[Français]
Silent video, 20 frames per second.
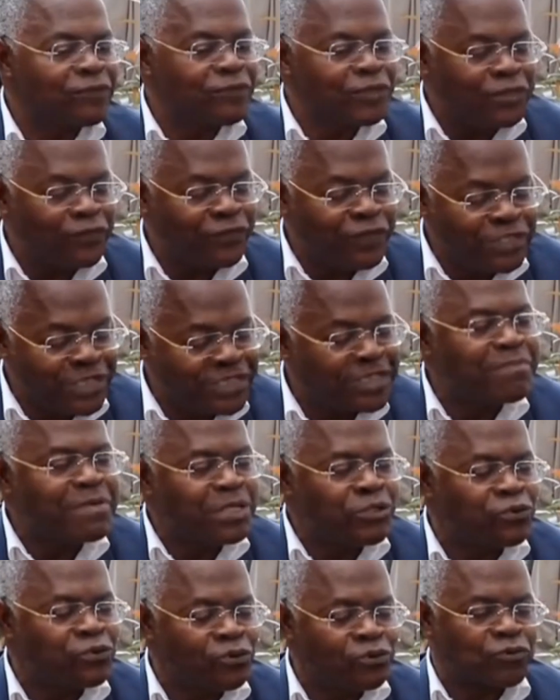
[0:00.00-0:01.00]
vais, je vais citer
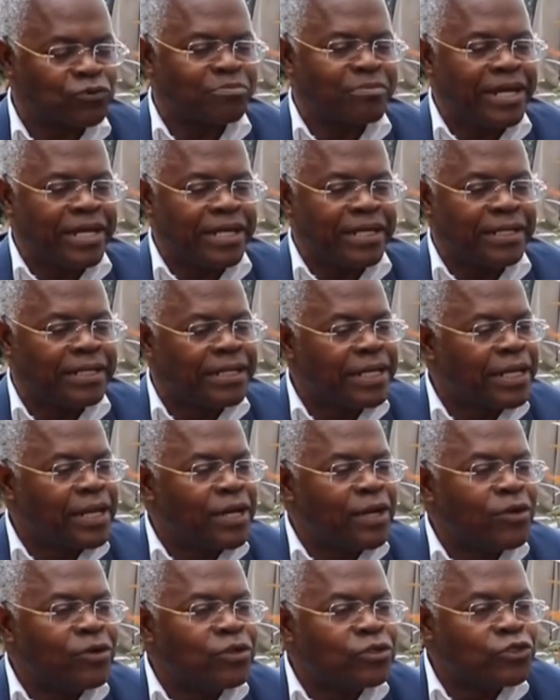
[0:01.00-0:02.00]
mes sources, mais
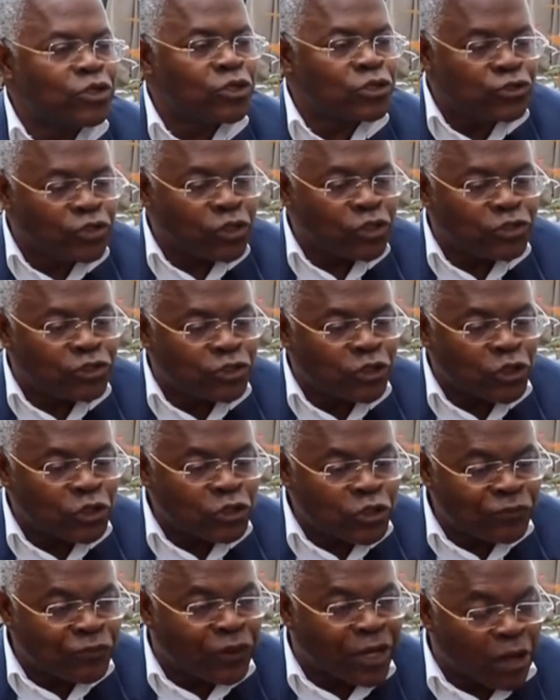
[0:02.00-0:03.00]
ce, ce que
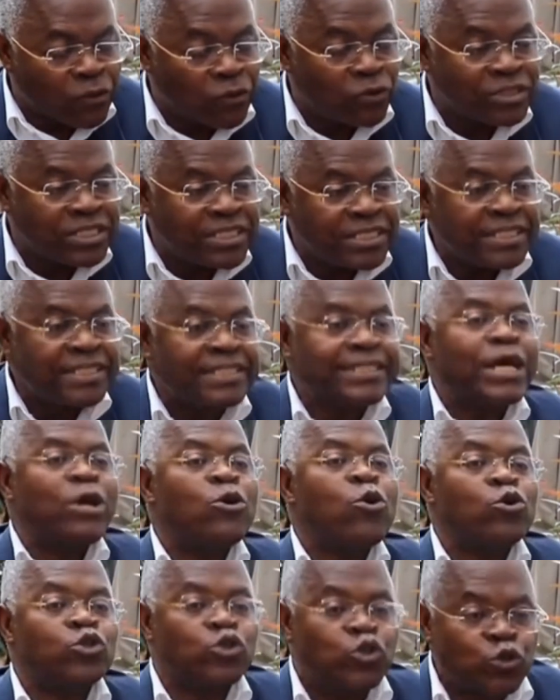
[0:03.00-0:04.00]
je vous raconte ici, c'est
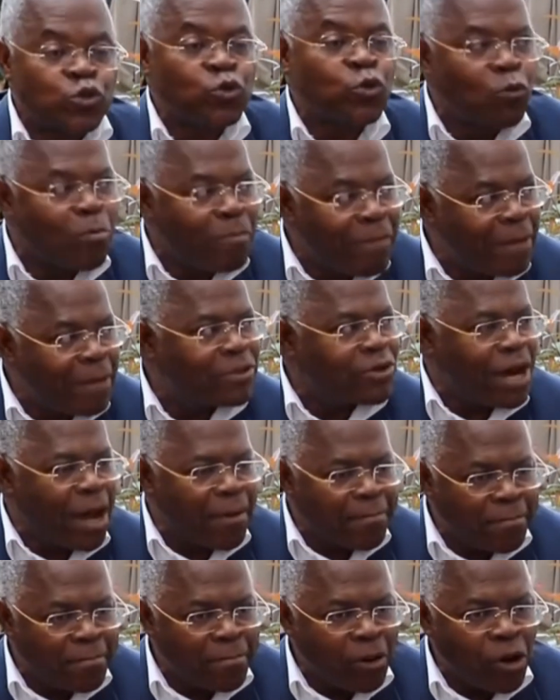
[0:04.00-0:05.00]
le jour même de la
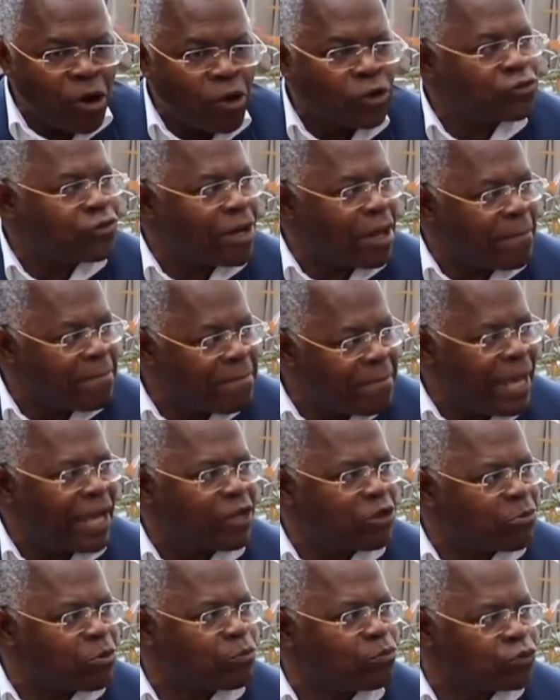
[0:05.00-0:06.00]
mort de la
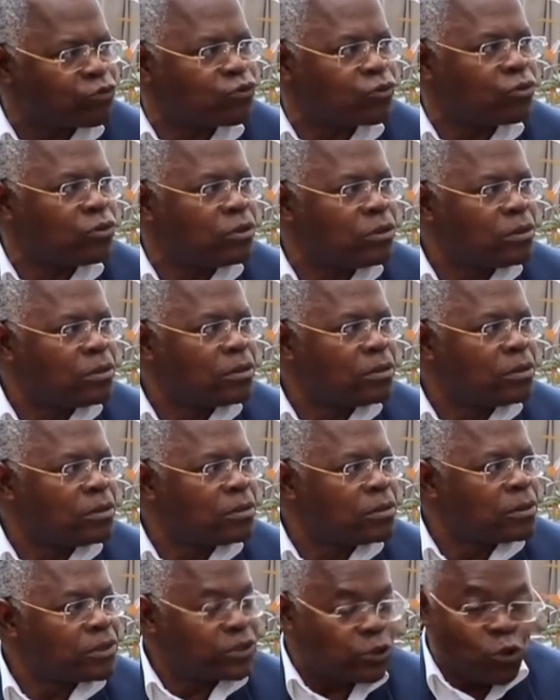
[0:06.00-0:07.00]
mère de Mobutu.
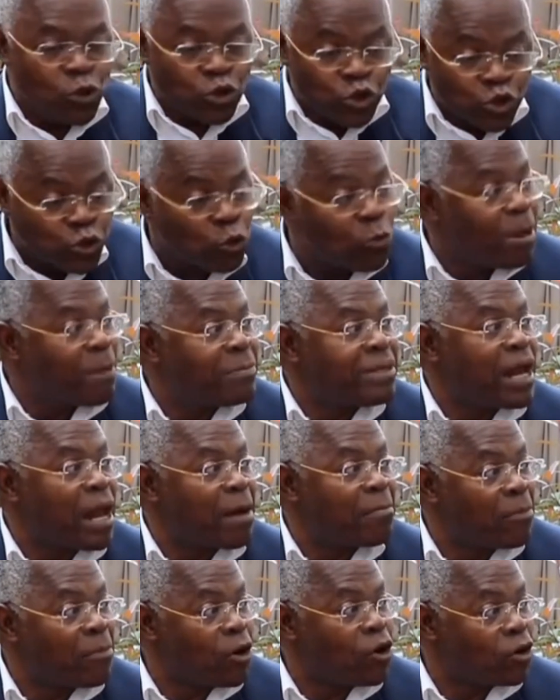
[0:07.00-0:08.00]
C'est le jour même de
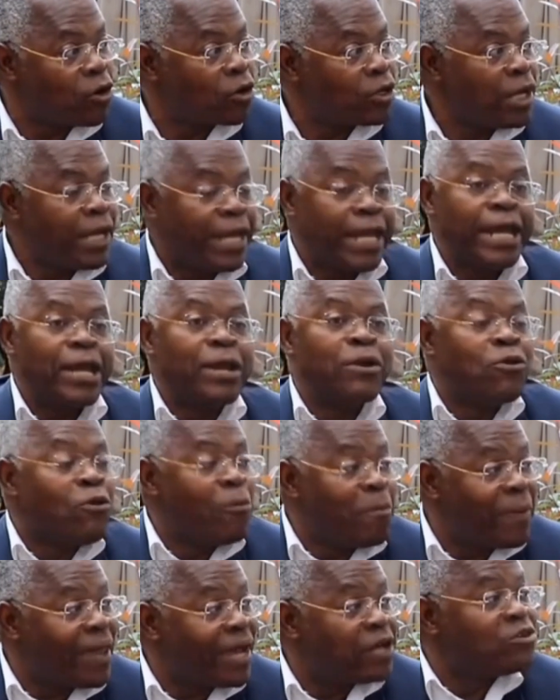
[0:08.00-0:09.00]
la mort. Et
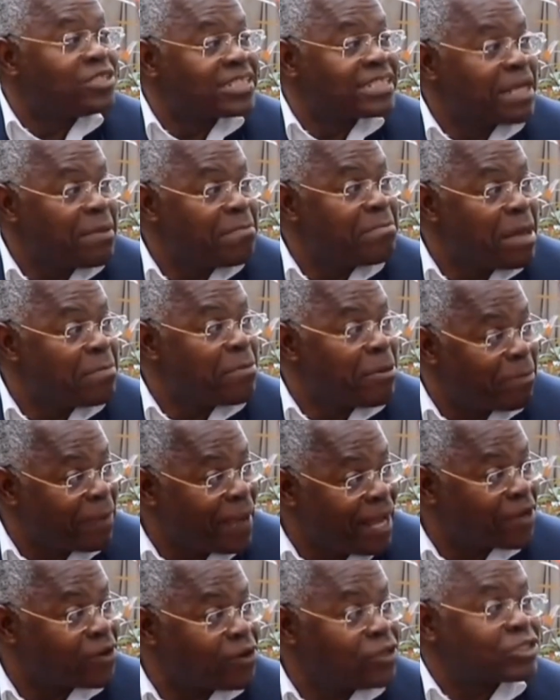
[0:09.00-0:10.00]
le père ne sait même
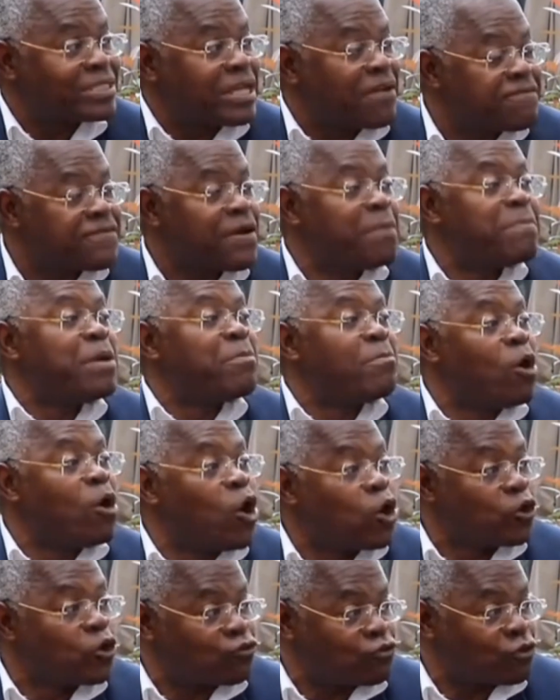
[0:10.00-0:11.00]
pas que sa femme est
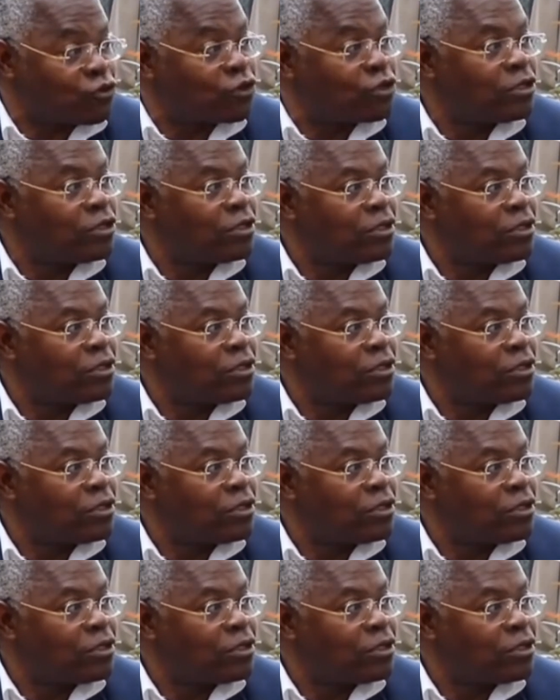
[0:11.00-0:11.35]
morte.